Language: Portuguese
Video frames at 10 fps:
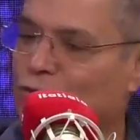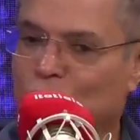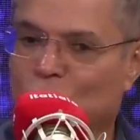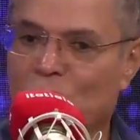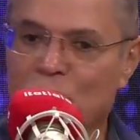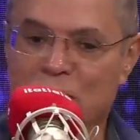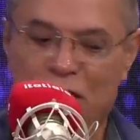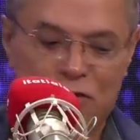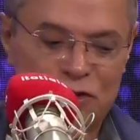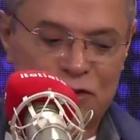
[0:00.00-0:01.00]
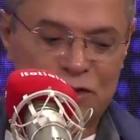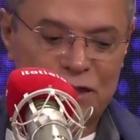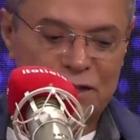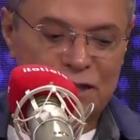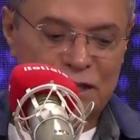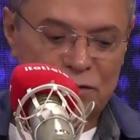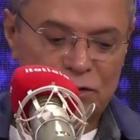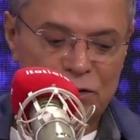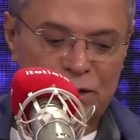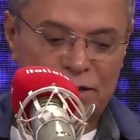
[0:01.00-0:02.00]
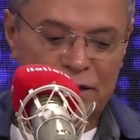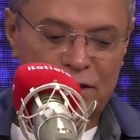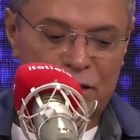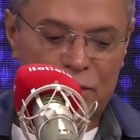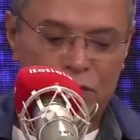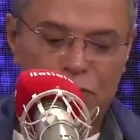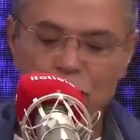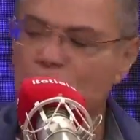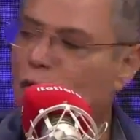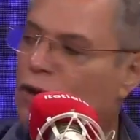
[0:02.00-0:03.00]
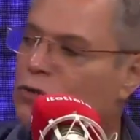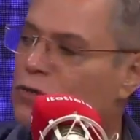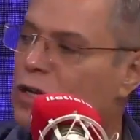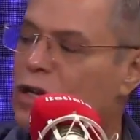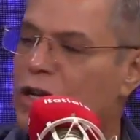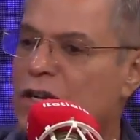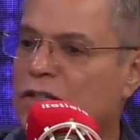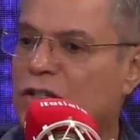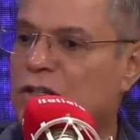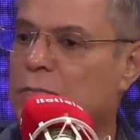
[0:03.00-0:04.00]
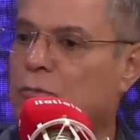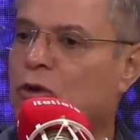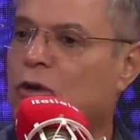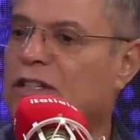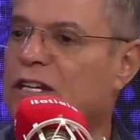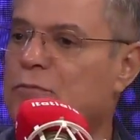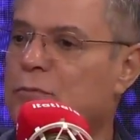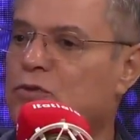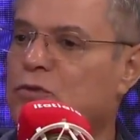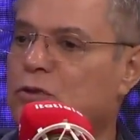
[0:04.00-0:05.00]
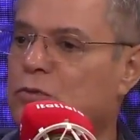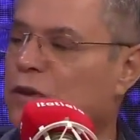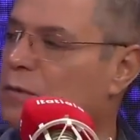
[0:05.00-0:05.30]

Júnior, num ambiente de 688 mil mortos, se você põe três pessoas por